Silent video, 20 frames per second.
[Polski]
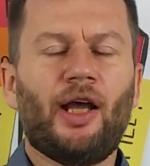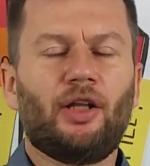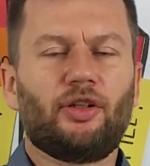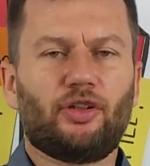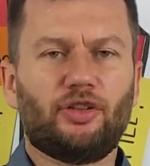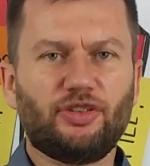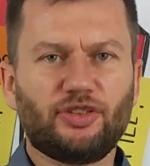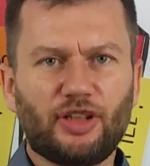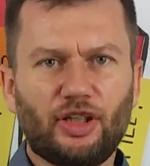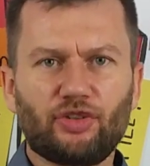
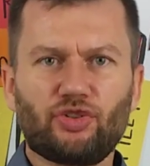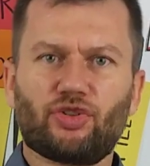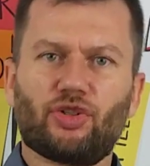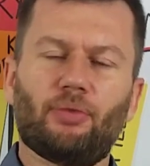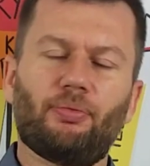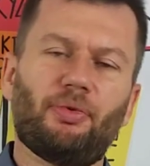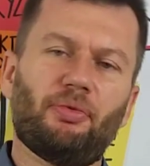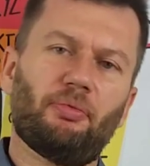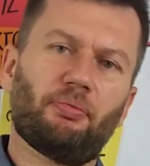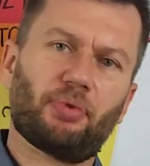To nie znaczy, że
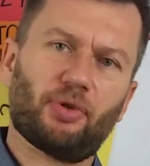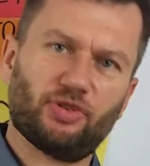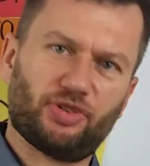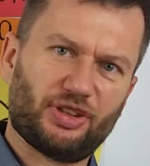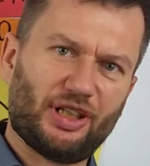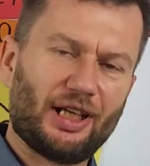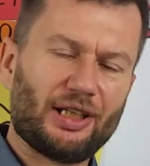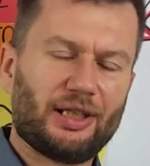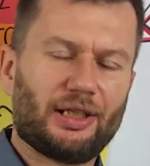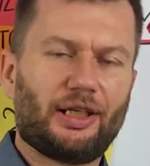robimy
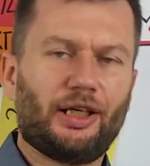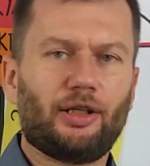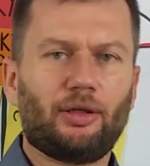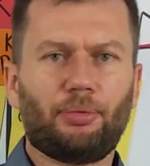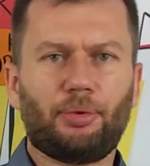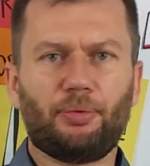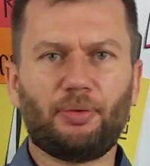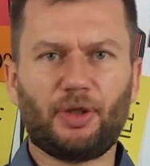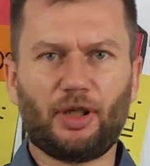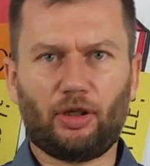prostackie i
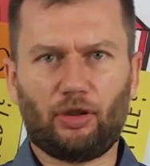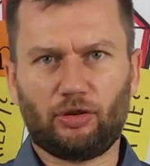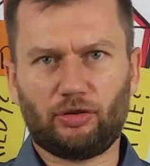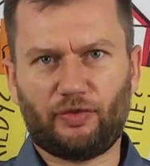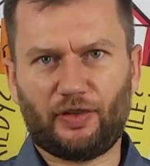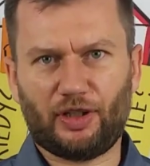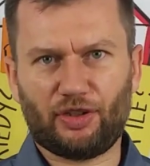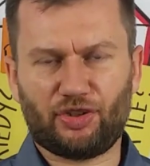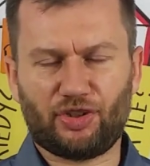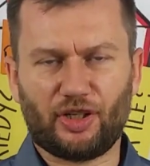robimy na
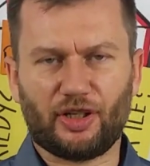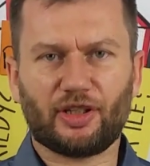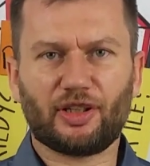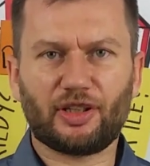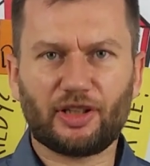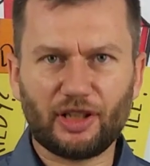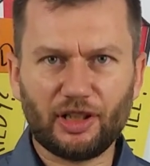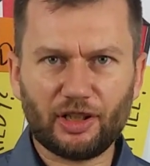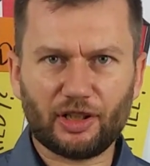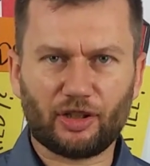odwalsie,
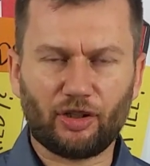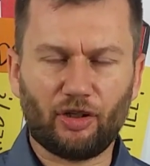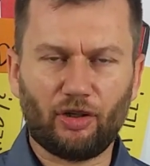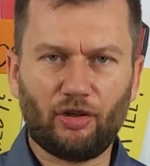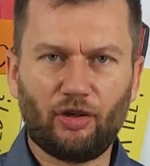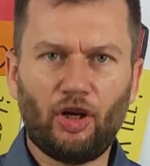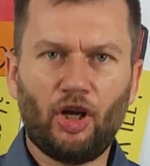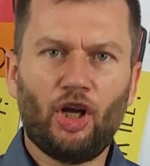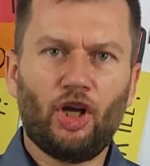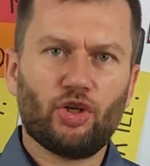
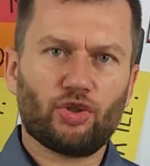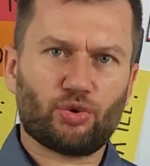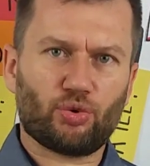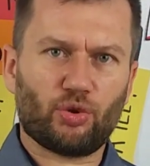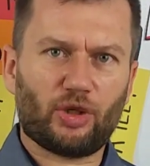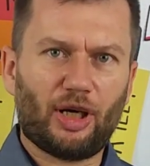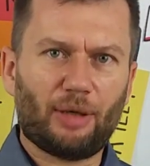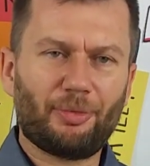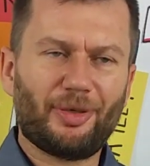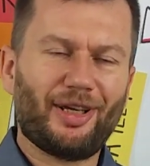tylko
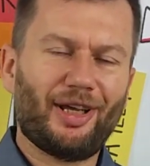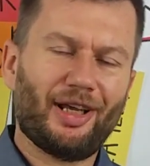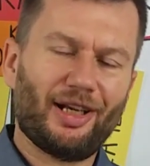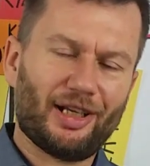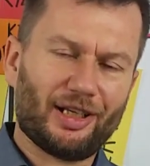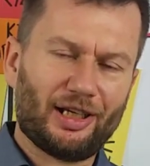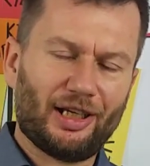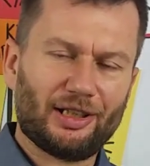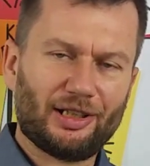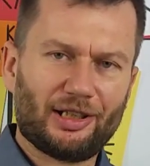szukamy
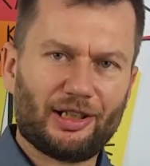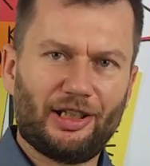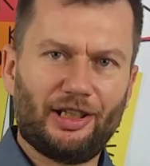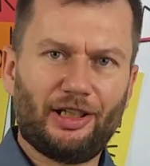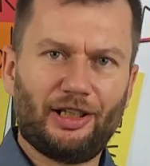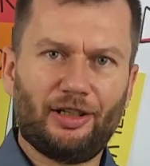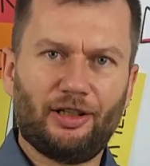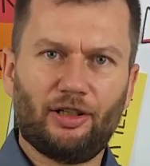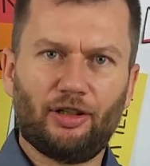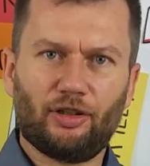
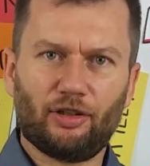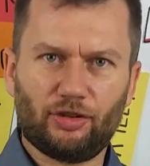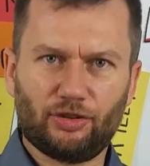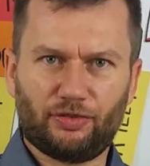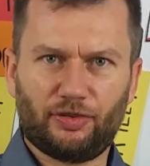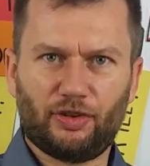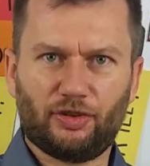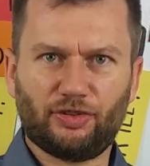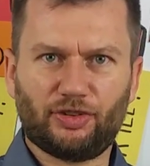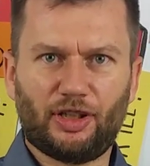eleganckich
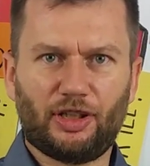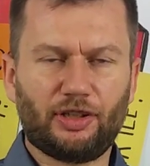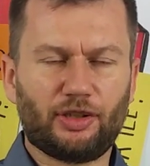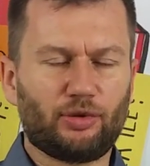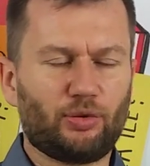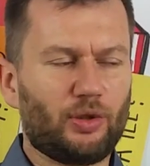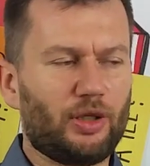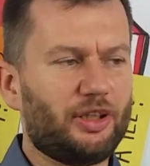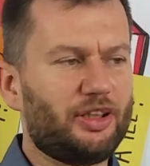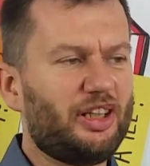rozwiązań,
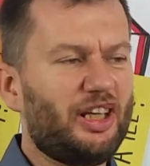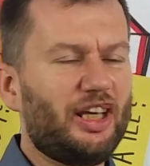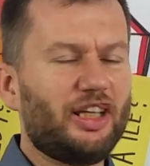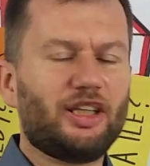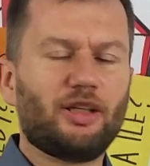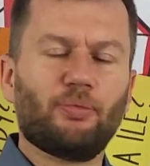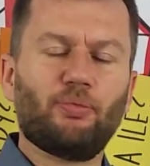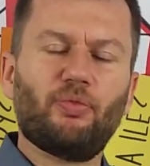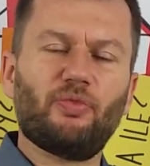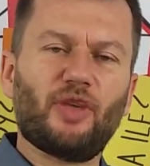które nie
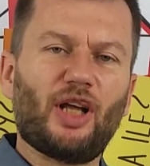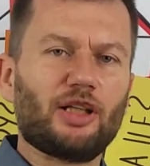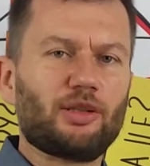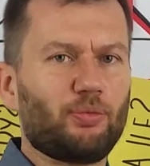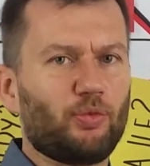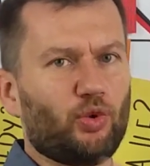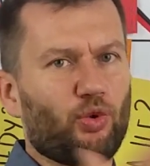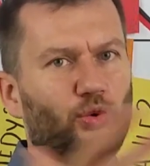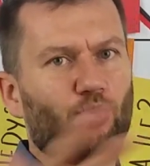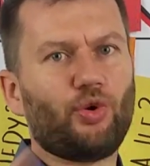
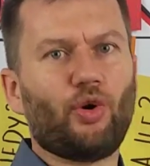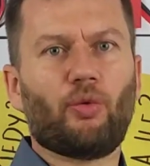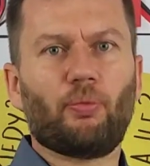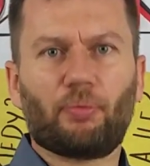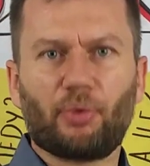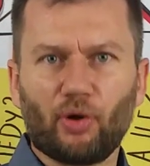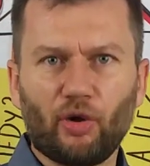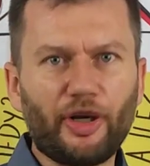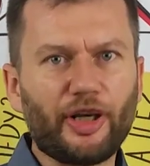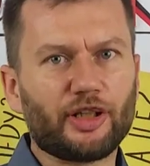nadmuchują
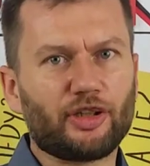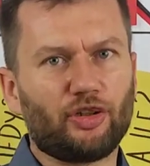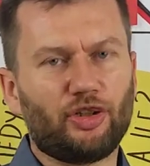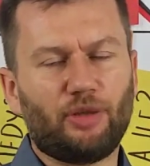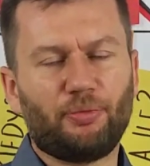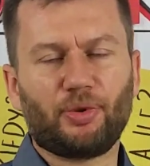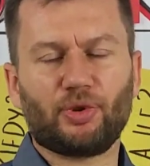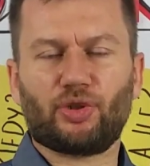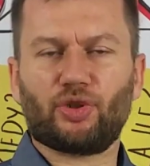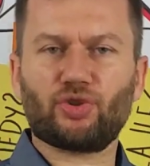projekt do
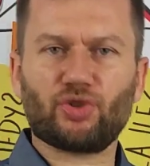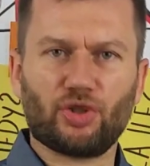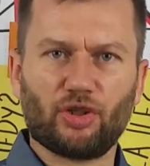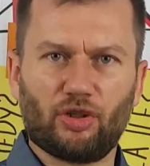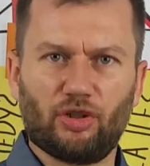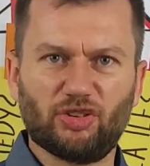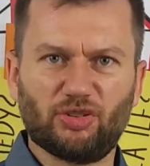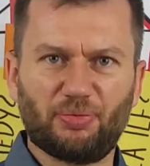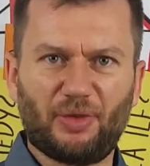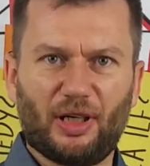niebotycznych
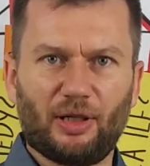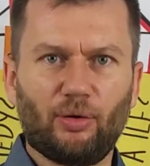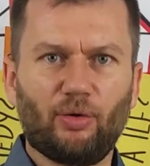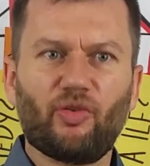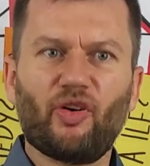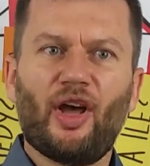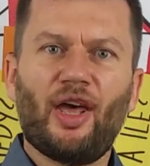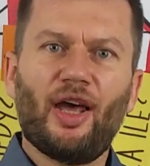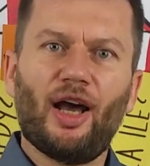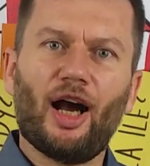rozmiarów,
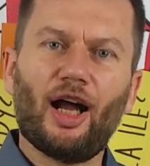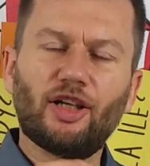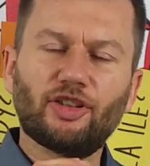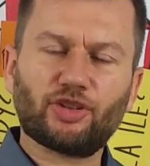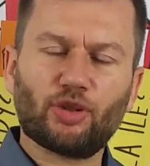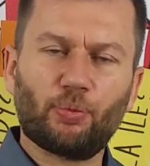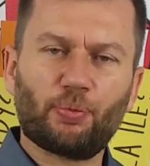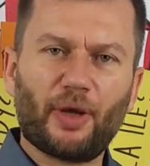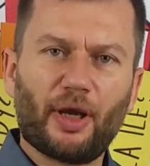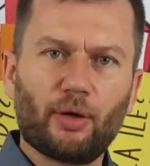ale
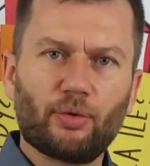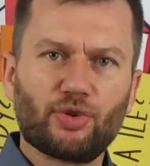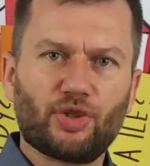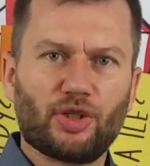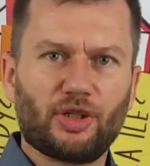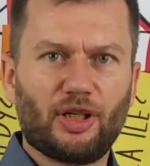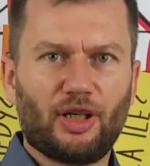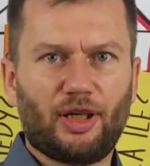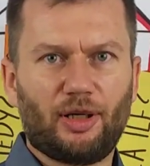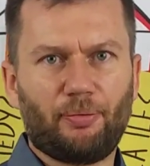skupiają
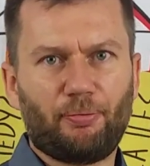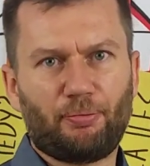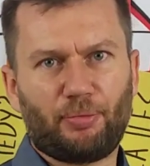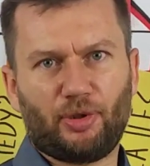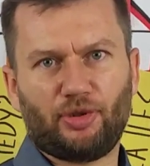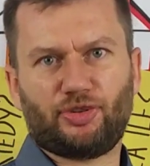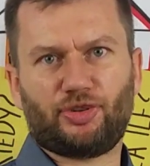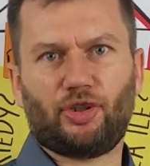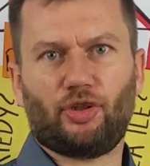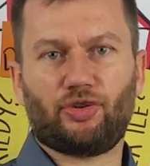się na
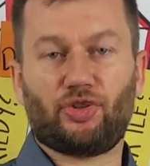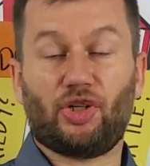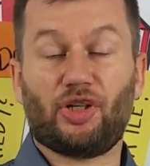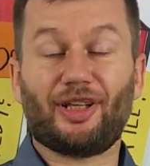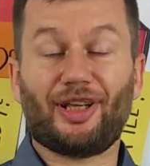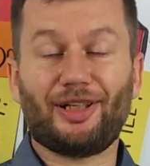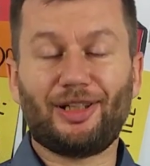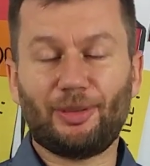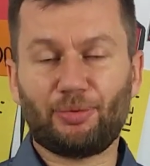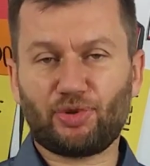prostocie.
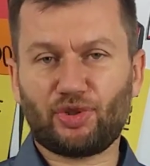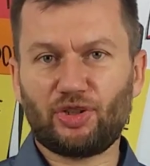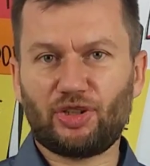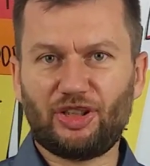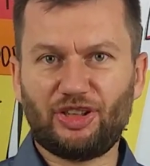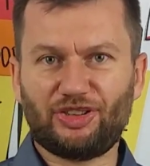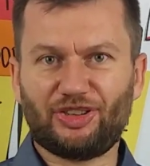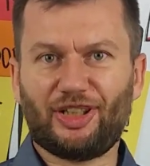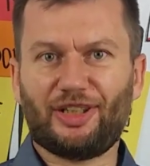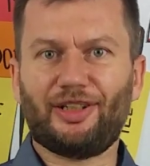Najlepszy
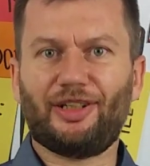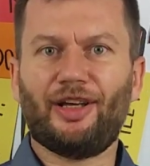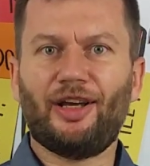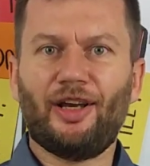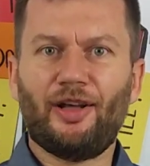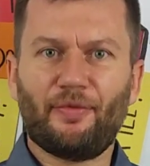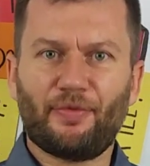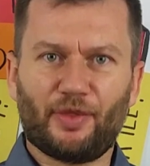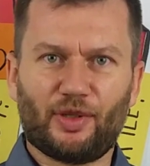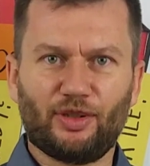design
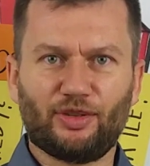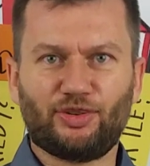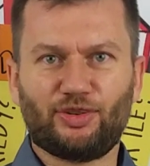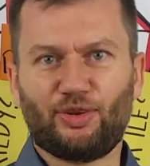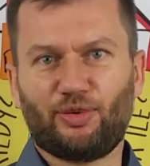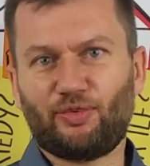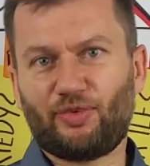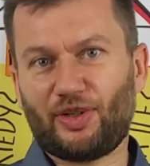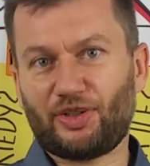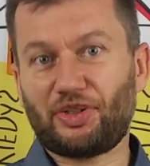to
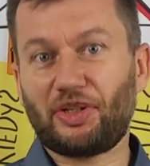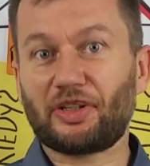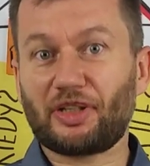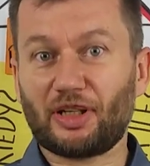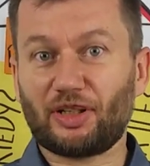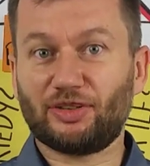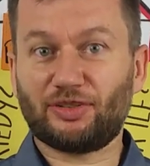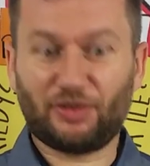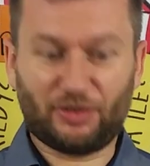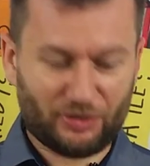są właśnie
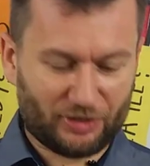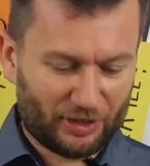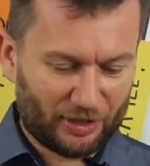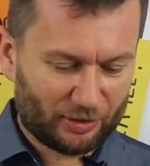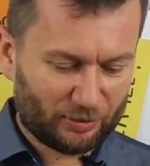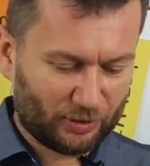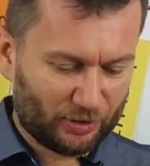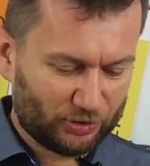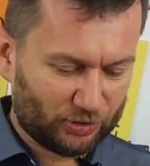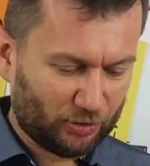te
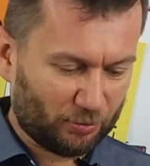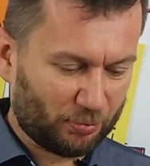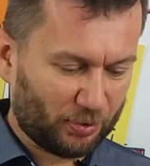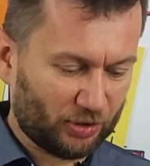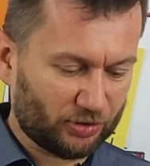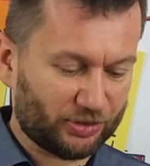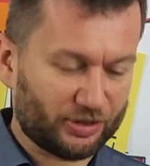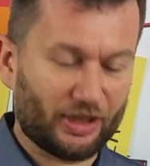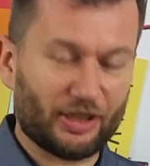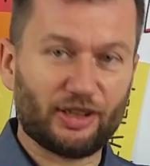rozwiązania, które są
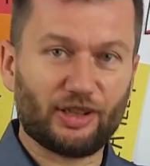proste.